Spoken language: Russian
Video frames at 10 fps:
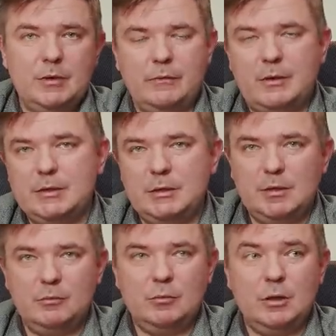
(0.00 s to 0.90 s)
как в России
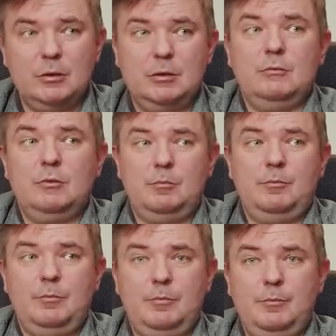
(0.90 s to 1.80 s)
наблюдается, вот
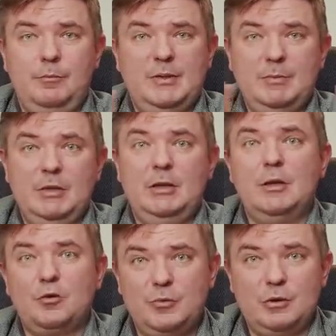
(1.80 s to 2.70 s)
Смоделируем